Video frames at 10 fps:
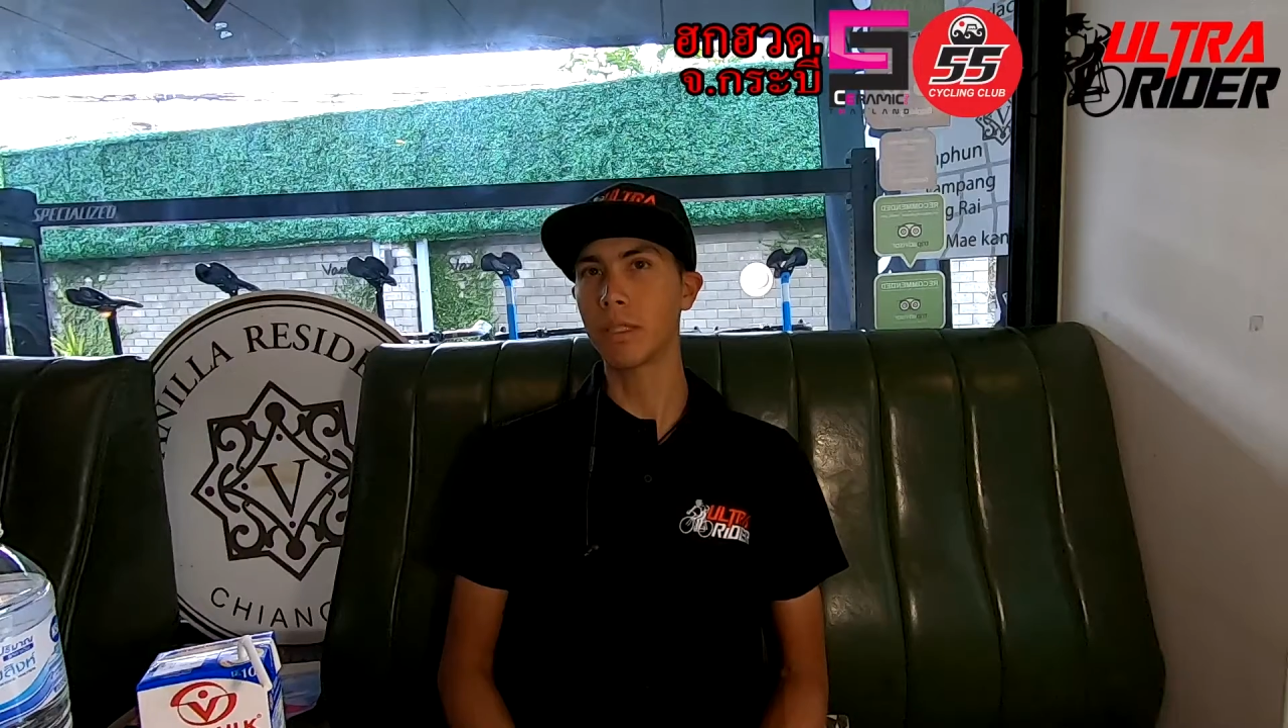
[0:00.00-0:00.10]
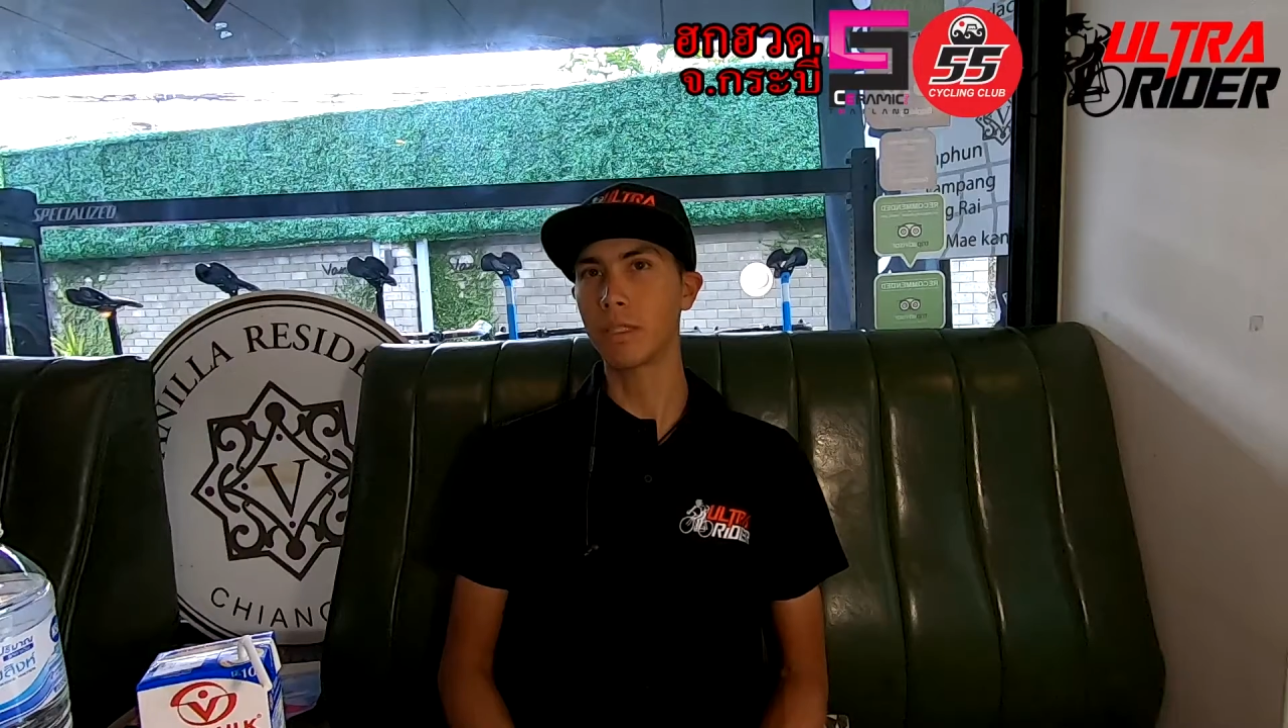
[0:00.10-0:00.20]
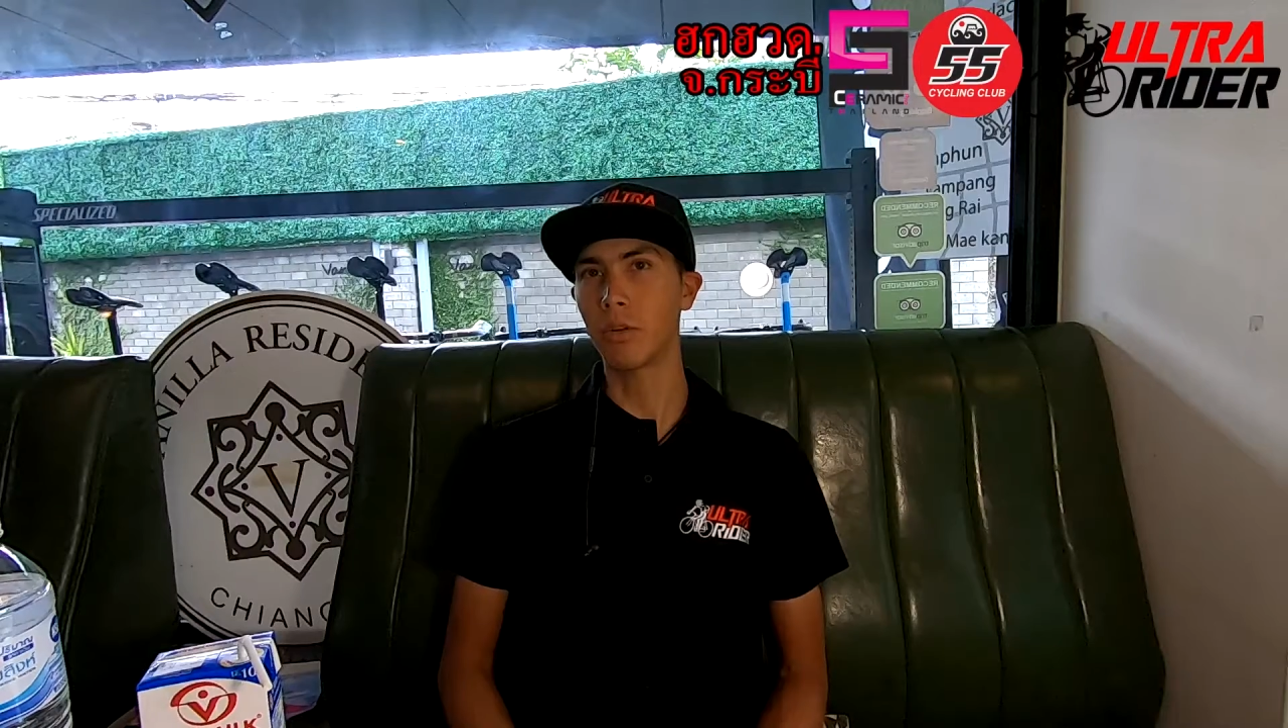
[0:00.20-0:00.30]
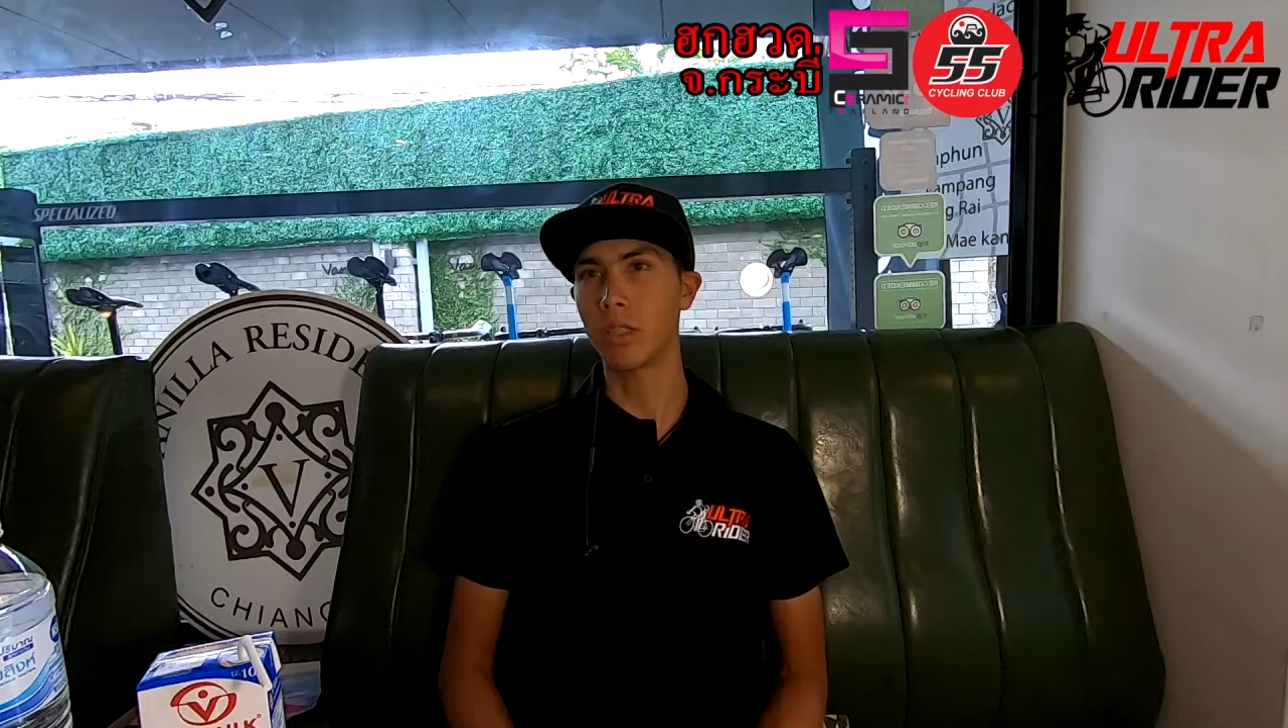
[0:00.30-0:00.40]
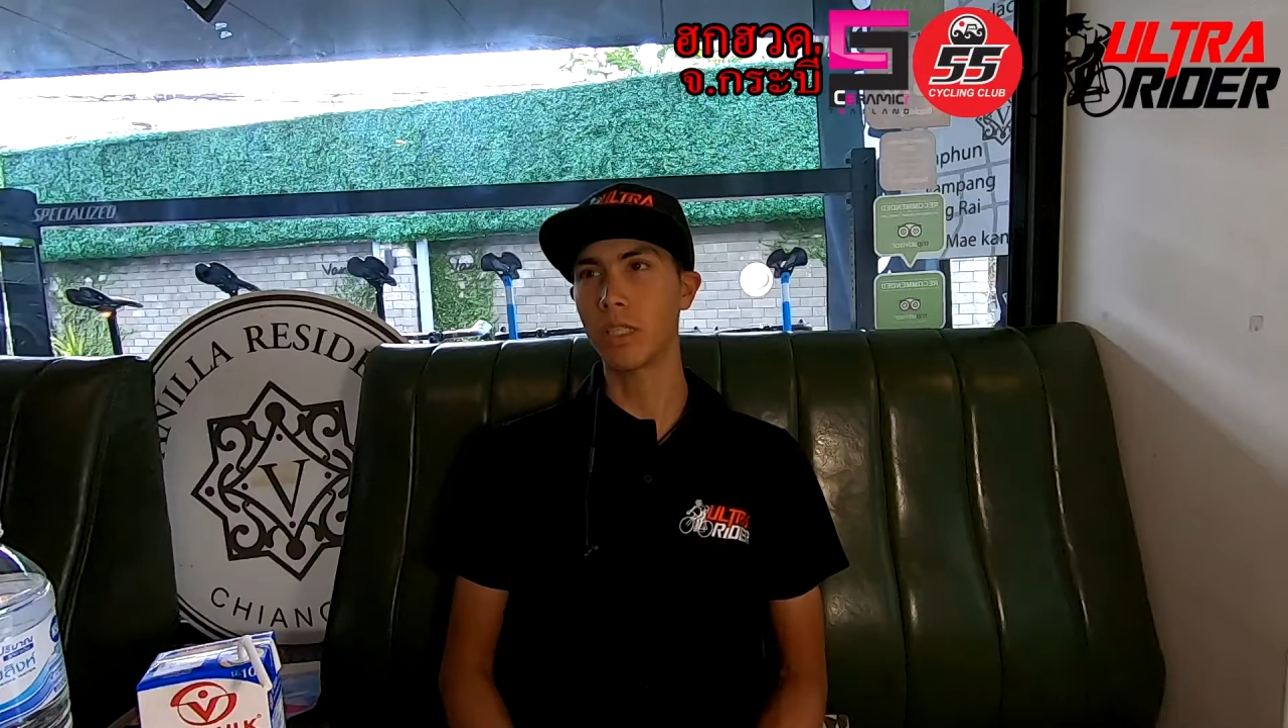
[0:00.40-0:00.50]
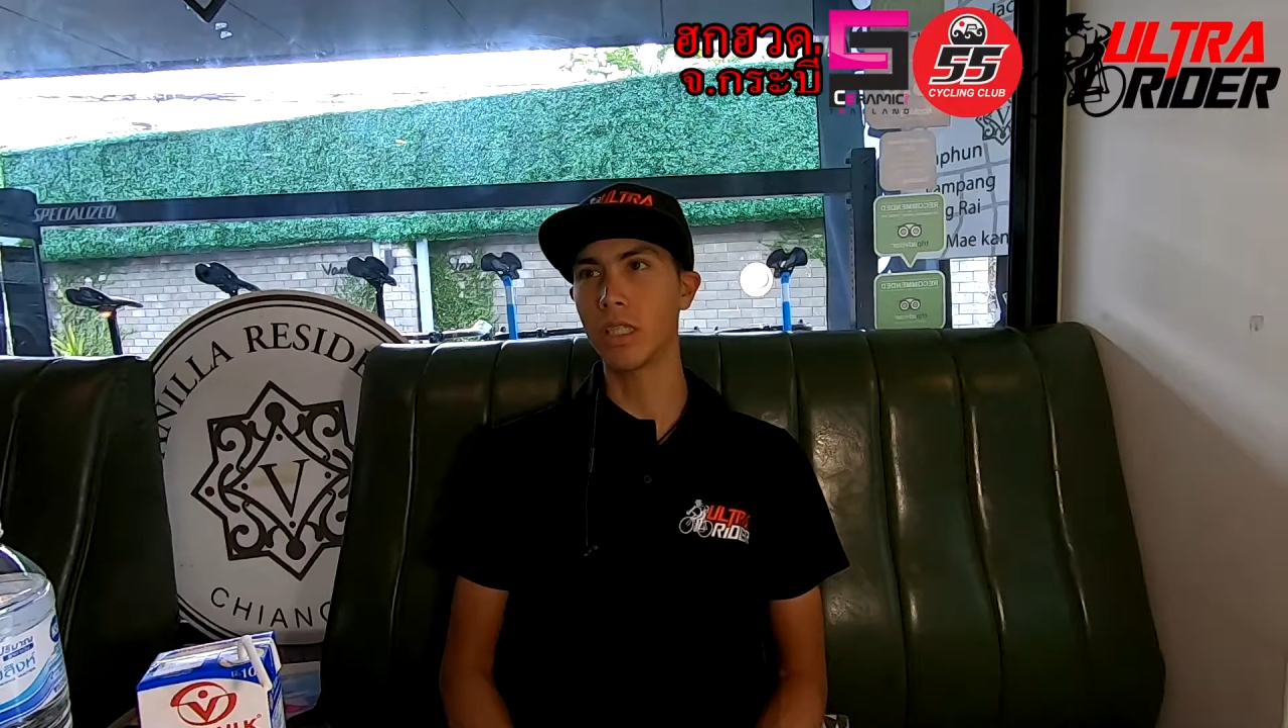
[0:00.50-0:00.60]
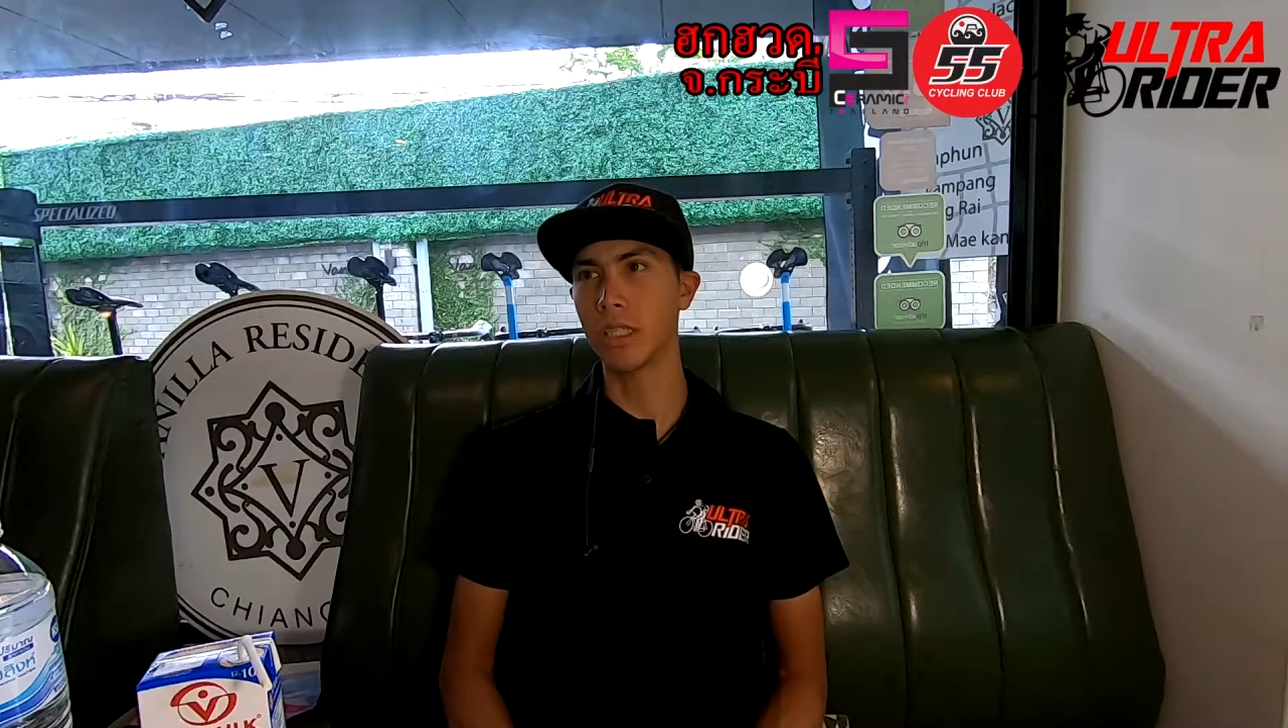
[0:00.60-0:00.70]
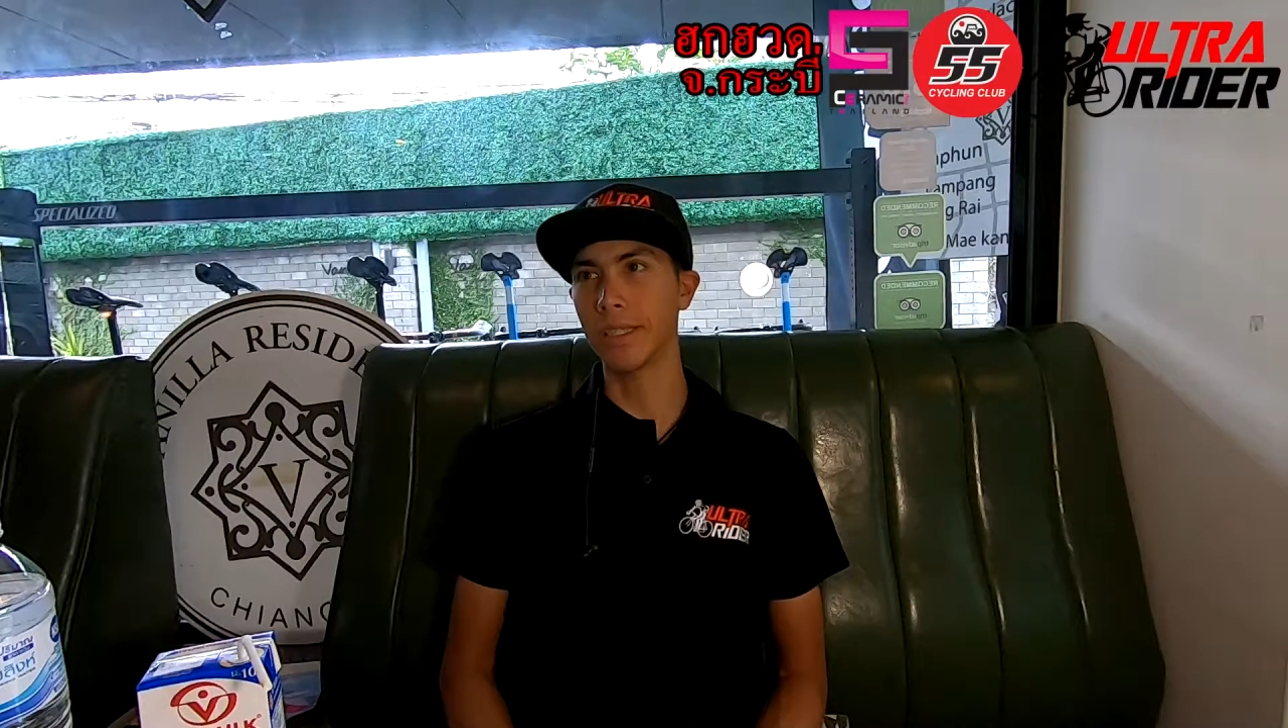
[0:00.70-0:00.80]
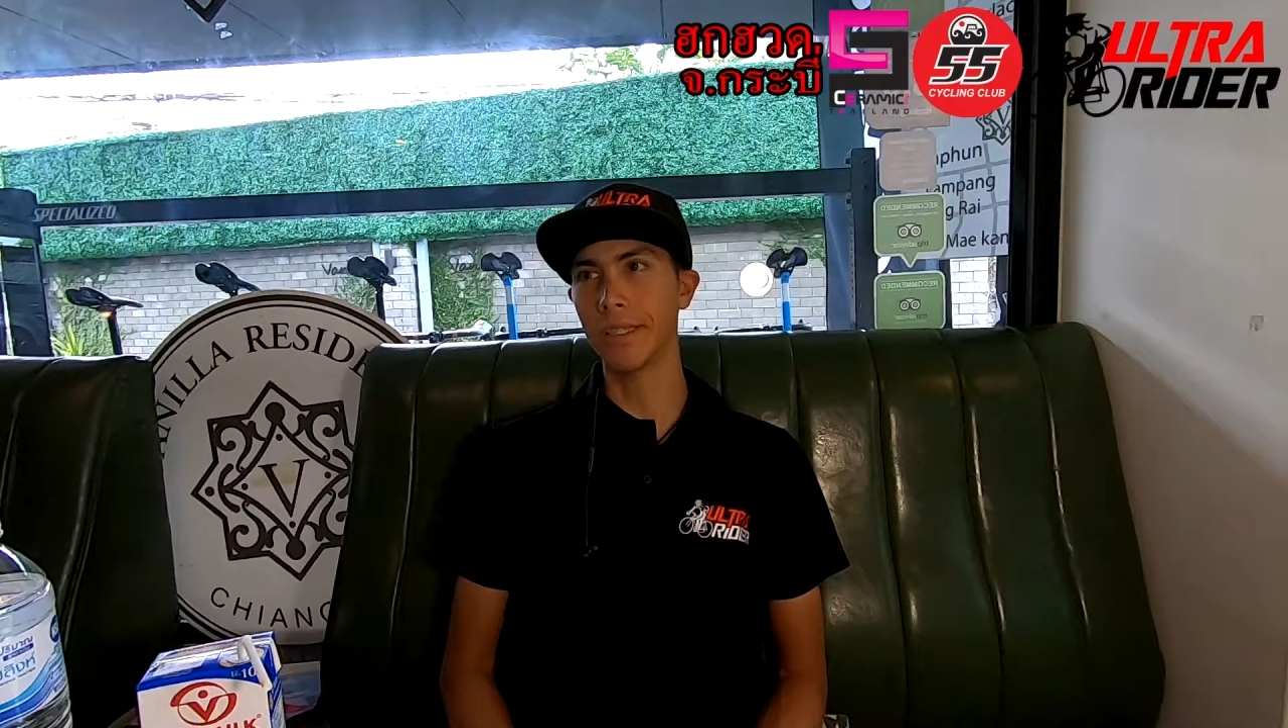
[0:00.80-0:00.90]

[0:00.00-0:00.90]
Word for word: นคนที่